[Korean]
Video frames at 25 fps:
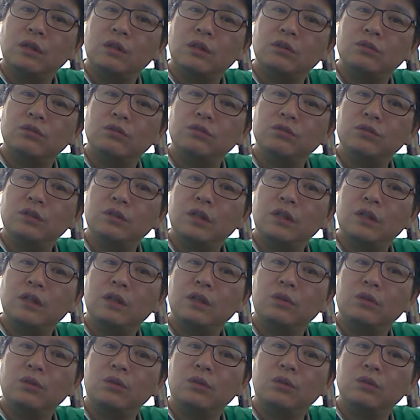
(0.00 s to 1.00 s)

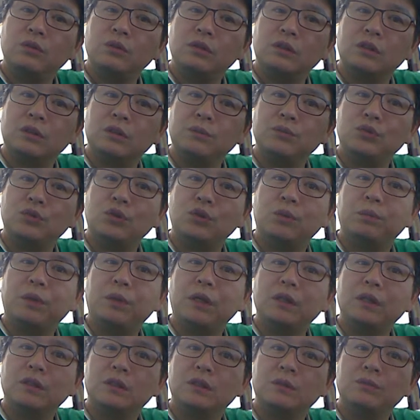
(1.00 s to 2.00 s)
수술하려고 이제
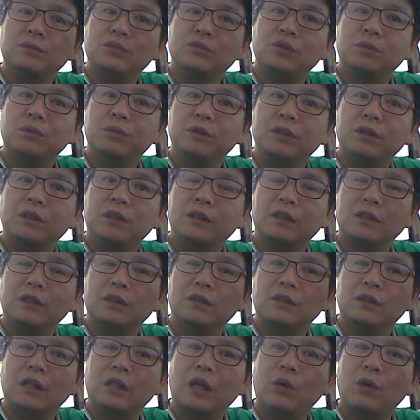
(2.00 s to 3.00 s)
금속판, 금속핀 같은
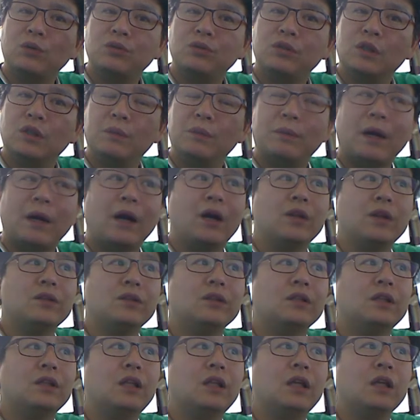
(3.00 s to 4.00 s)
걸 내고정을
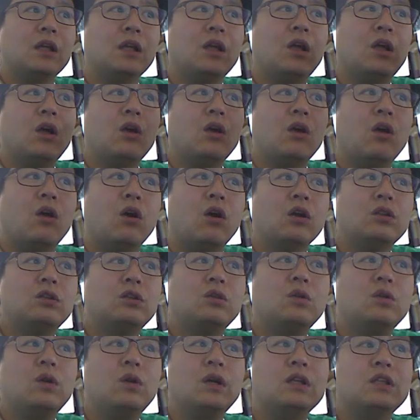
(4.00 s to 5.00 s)
박았는데
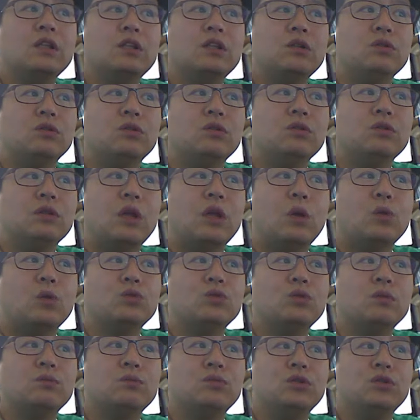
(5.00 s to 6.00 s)
어떠한 이유로
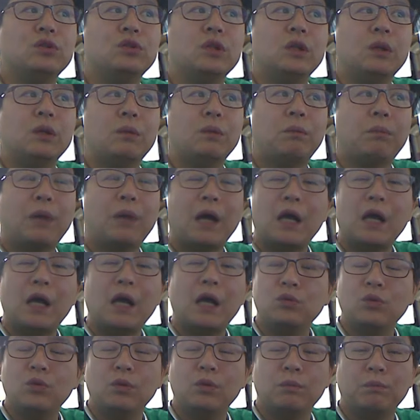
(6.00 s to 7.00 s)
내고정물이
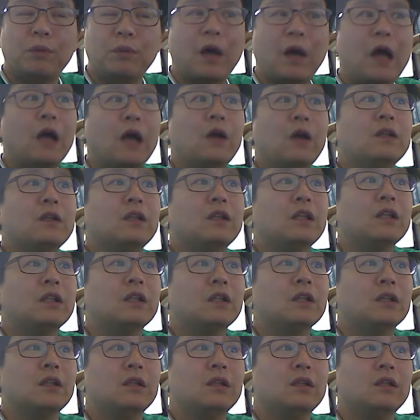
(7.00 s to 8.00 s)
파손,
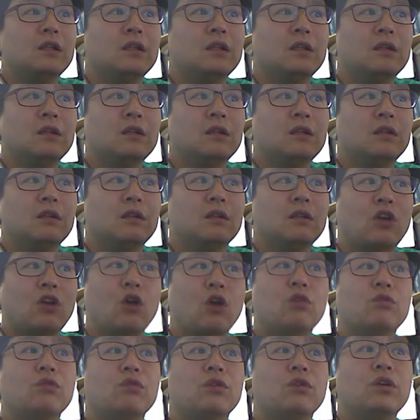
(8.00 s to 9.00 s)
파괴된
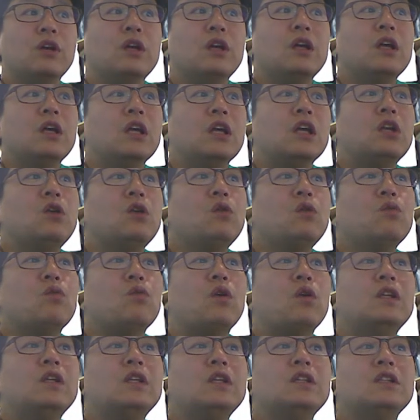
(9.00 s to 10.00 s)
경우, 이런
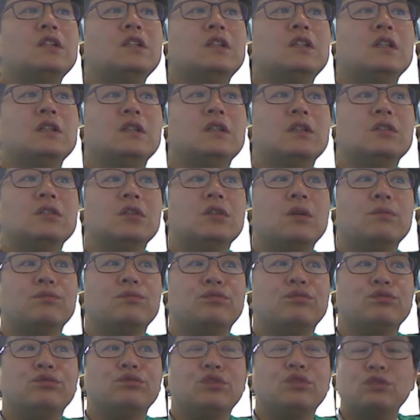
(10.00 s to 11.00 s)
원인들에 의해서
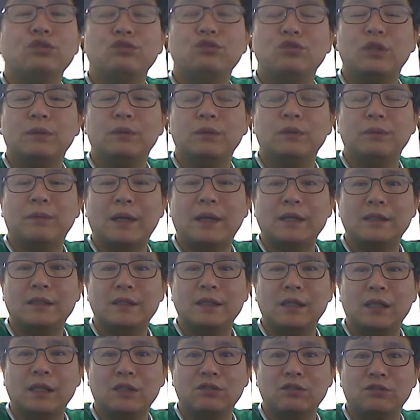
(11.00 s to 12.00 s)
부정유압이
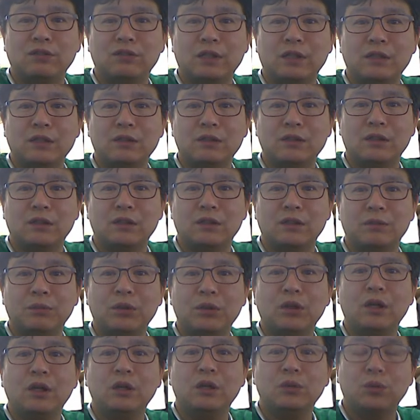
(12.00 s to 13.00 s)
발생할 수가 있어요.
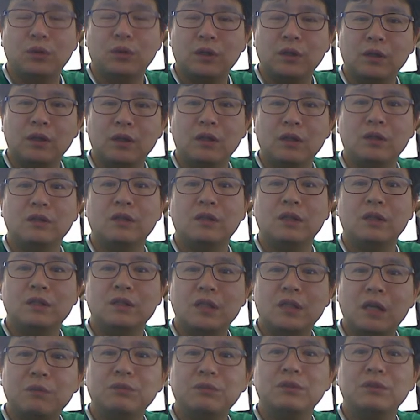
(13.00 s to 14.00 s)
뼈가 돌아가거나
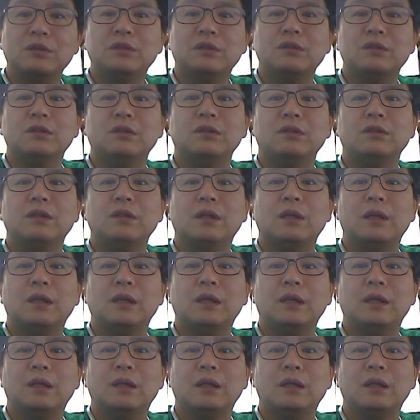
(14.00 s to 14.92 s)
짜부러들거나